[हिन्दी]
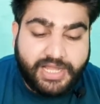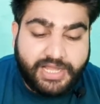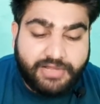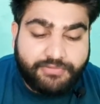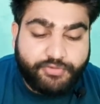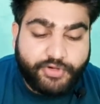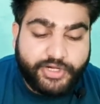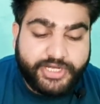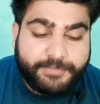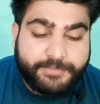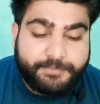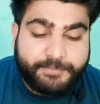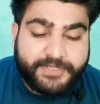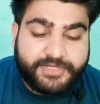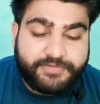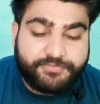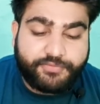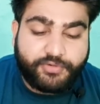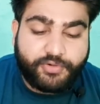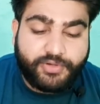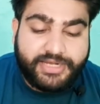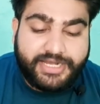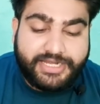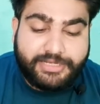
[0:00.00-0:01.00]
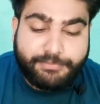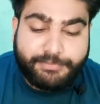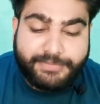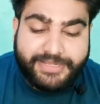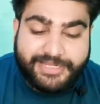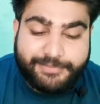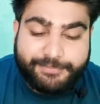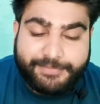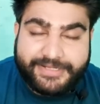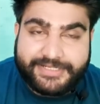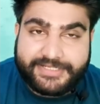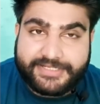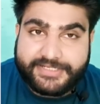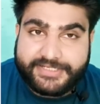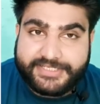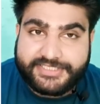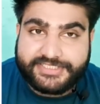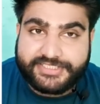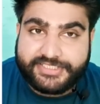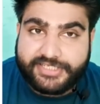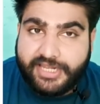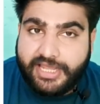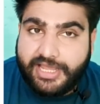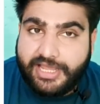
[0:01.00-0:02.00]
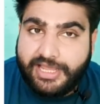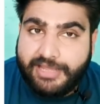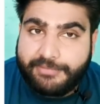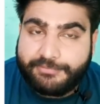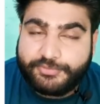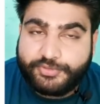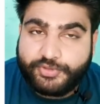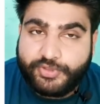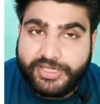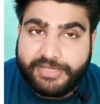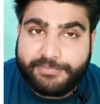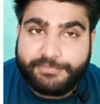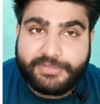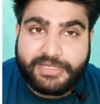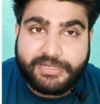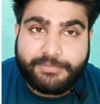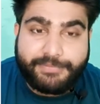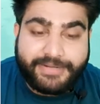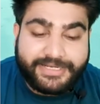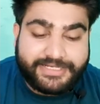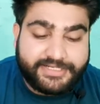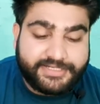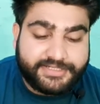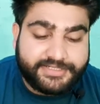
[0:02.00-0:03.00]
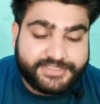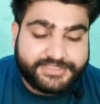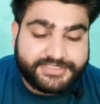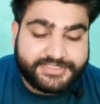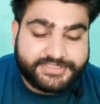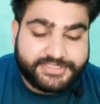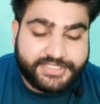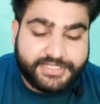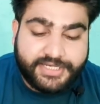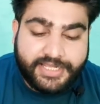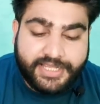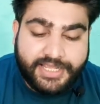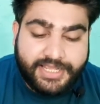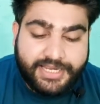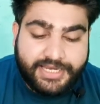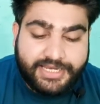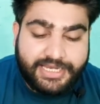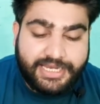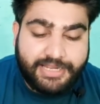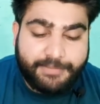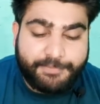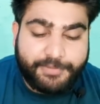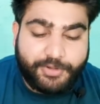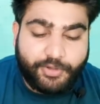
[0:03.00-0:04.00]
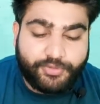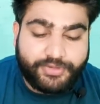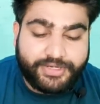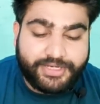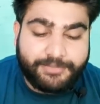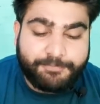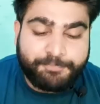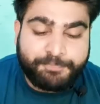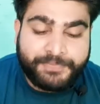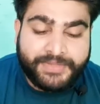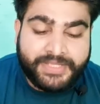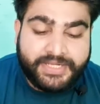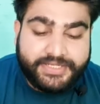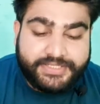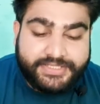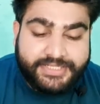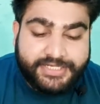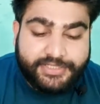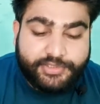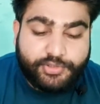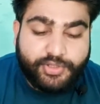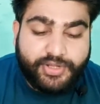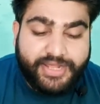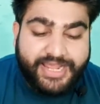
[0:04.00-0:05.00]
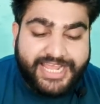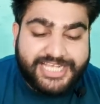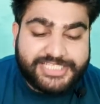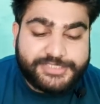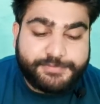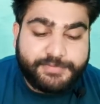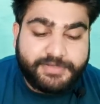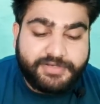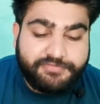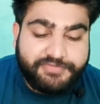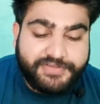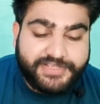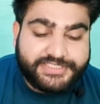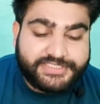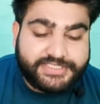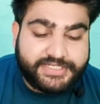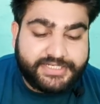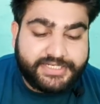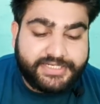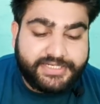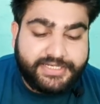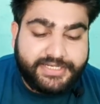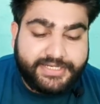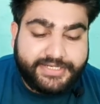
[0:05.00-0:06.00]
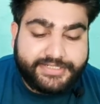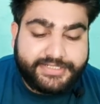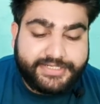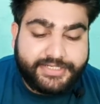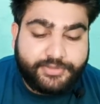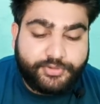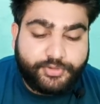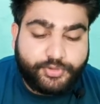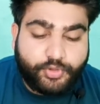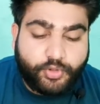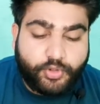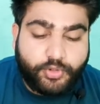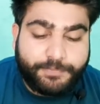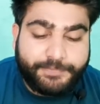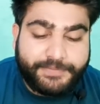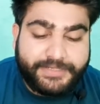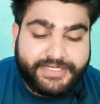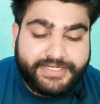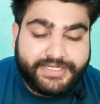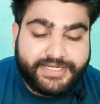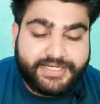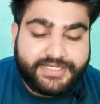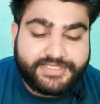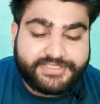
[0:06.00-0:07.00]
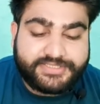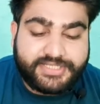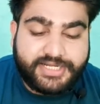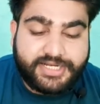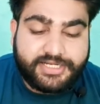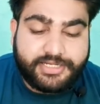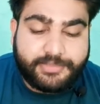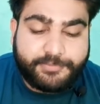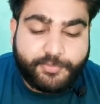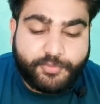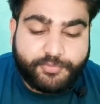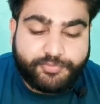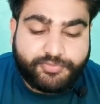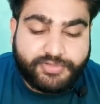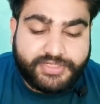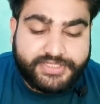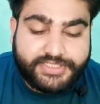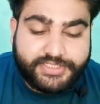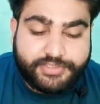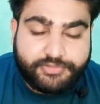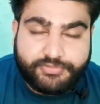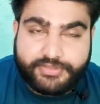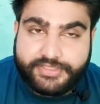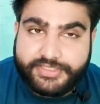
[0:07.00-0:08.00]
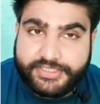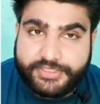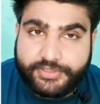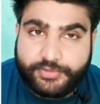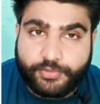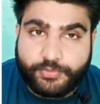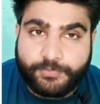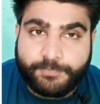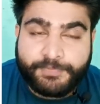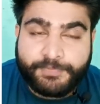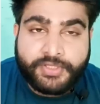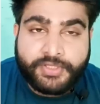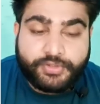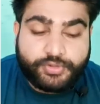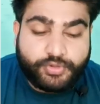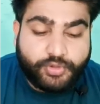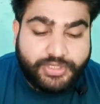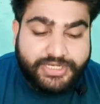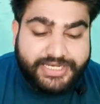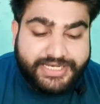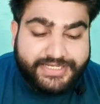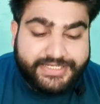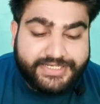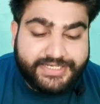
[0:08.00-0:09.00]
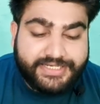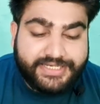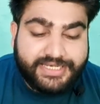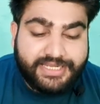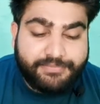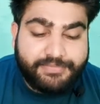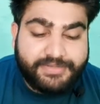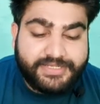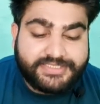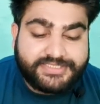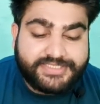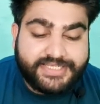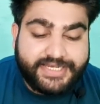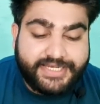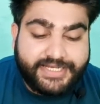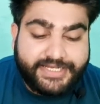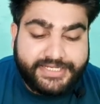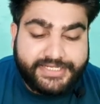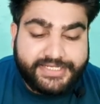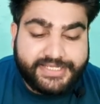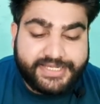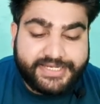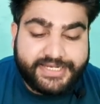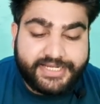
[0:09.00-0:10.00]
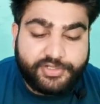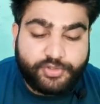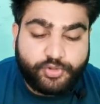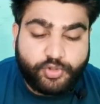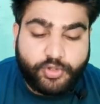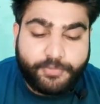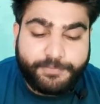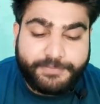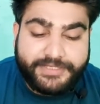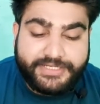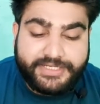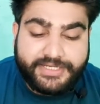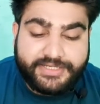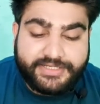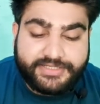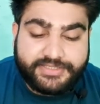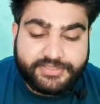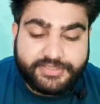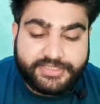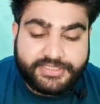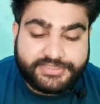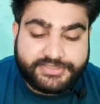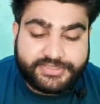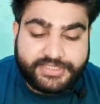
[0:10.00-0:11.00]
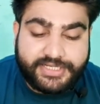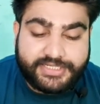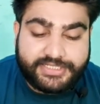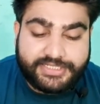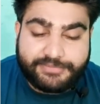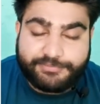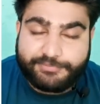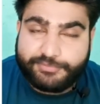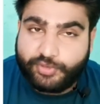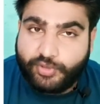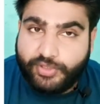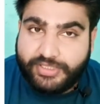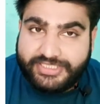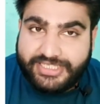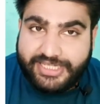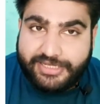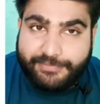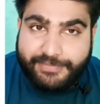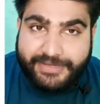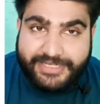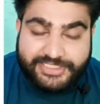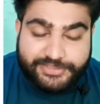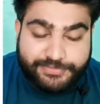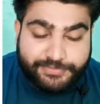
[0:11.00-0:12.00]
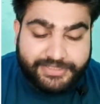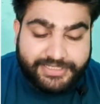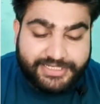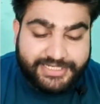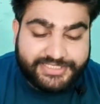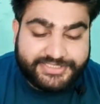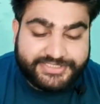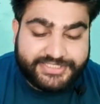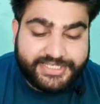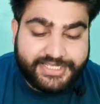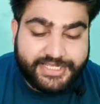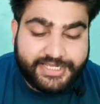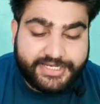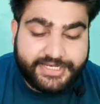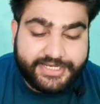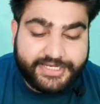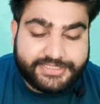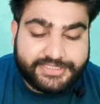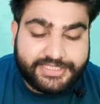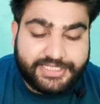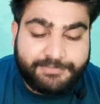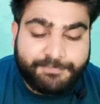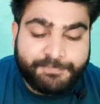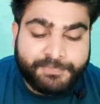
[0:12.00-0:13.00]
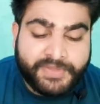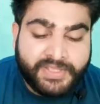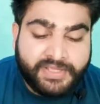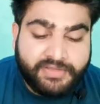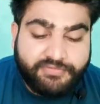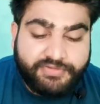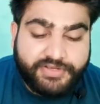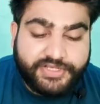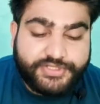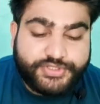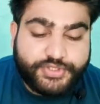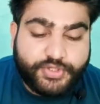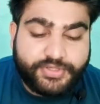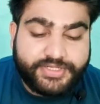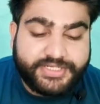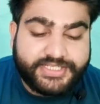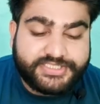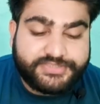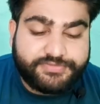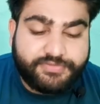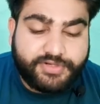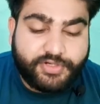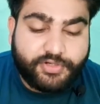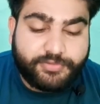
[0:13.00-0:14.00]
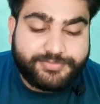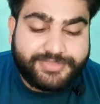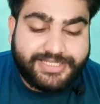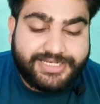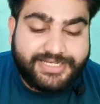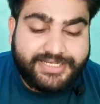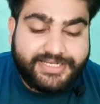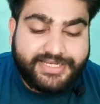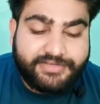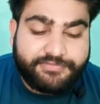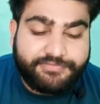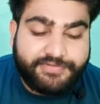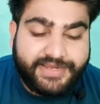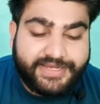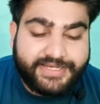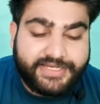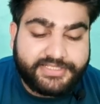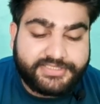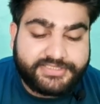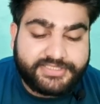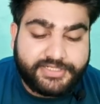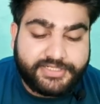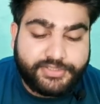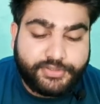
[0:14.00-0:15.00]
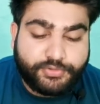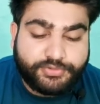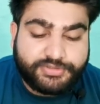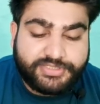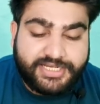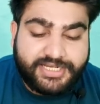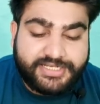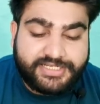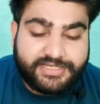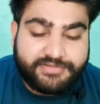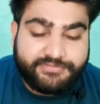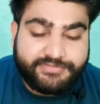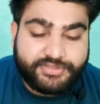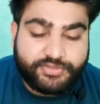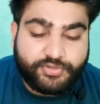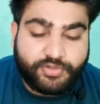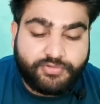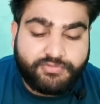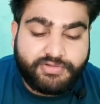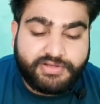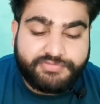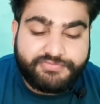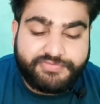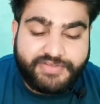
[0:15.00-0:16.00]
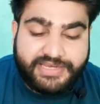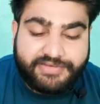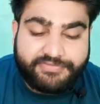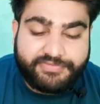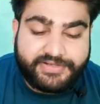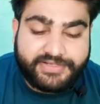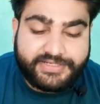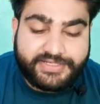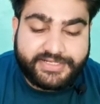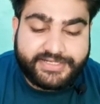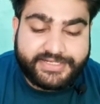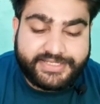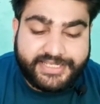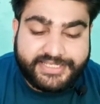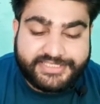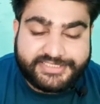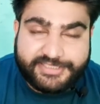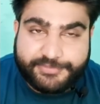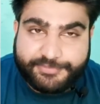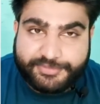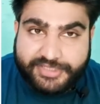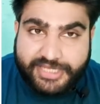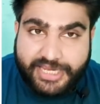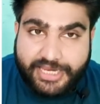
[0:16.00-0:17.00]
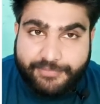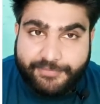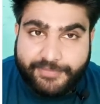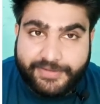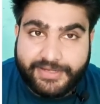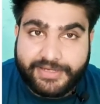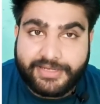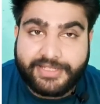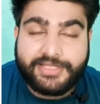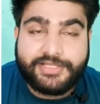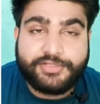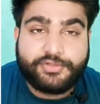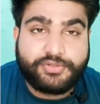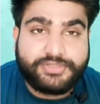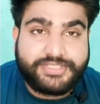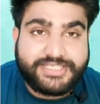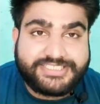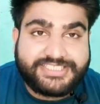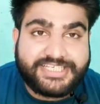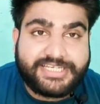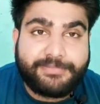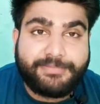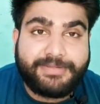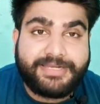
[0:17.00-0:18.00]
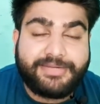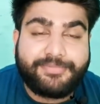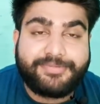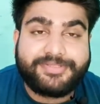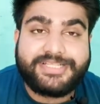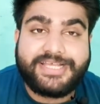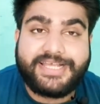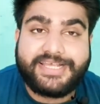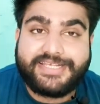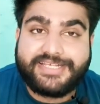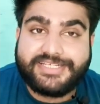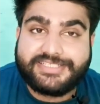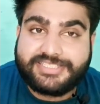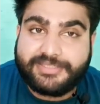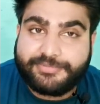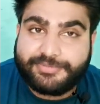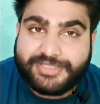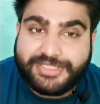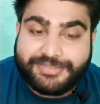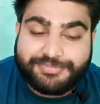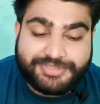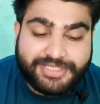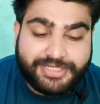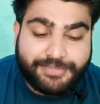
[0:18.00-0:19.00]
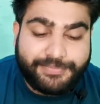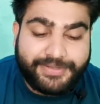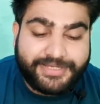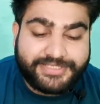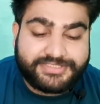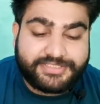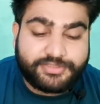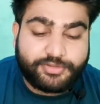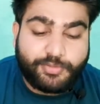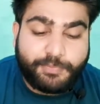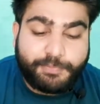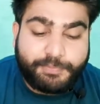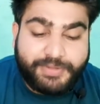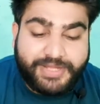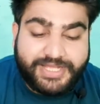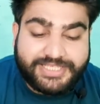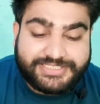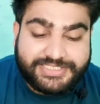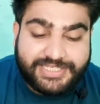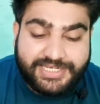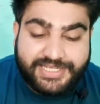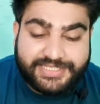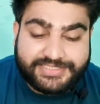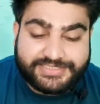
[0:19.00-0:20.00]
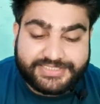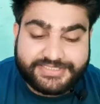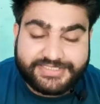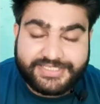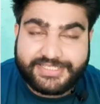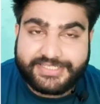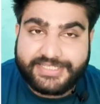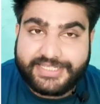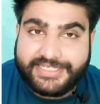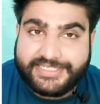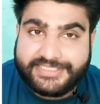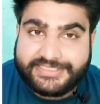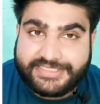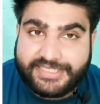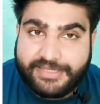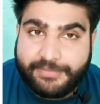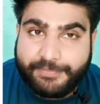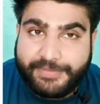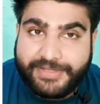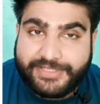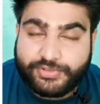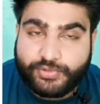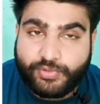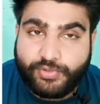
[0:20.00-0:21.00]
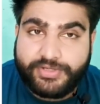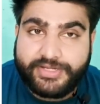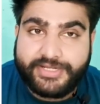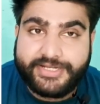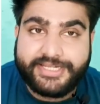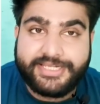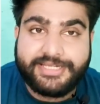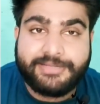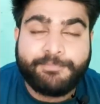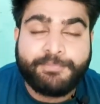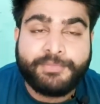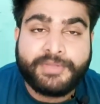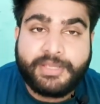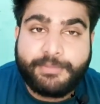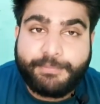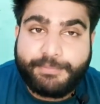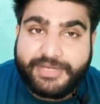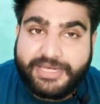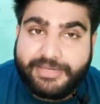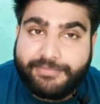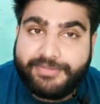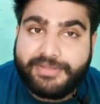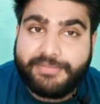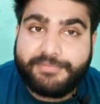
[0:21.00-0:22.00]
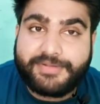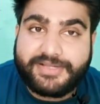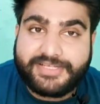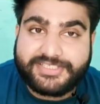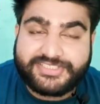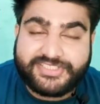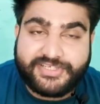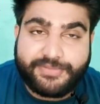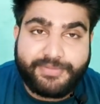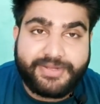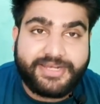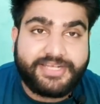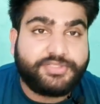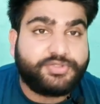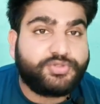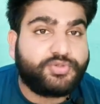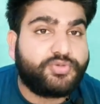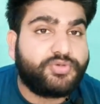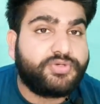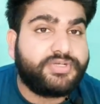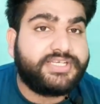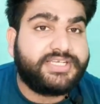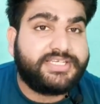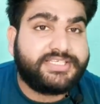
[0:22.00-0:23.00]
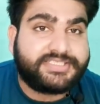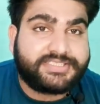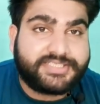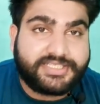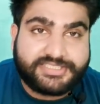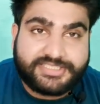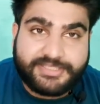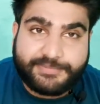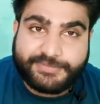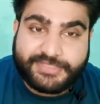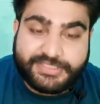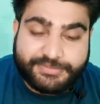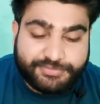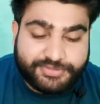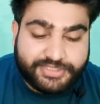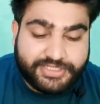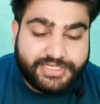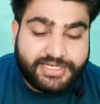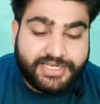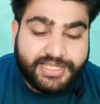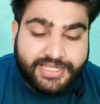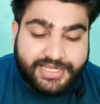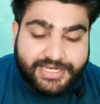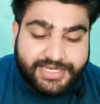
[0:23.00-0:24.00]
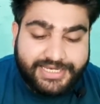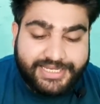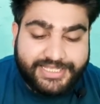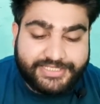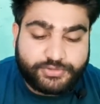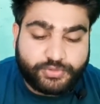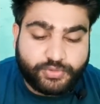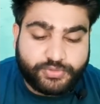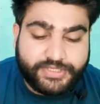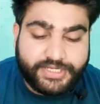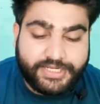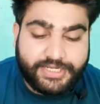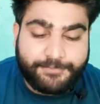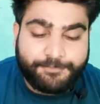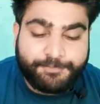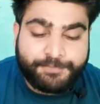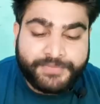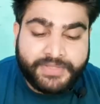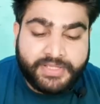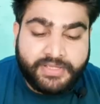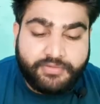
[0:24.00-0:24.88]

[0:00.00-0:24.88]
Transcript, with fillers: अवॉइड पिटफॉल एंड मेक बेटर डिसीजन आप जो है अपना बेटर डिसीजन ले पाओगे डिटो हैज बीन फीचर्ड इन इन टॉप इंडियन स्टार्टअप ऑफ 2022 तो इन ने भी इसे इंडिया के टॉप इंडियन स्टार्टअप 2022 में लिस्ट किया गया था फिनशॉर्ट इज वन ऑफ द लीडिंग फाइनेंशियल न्यूज लेटर विद ओवर हंड्रेड के सब्सक्राइबर तो जैसे कि मैंने बताया कि सब्सक्रिप्शन बेस्ड है तो पांच लाख से ज्यादा इसके पास ऑलरेडी प्रीमियम कस्टमर है जो इसका सब्सक्रिप्शन ले चुके हैं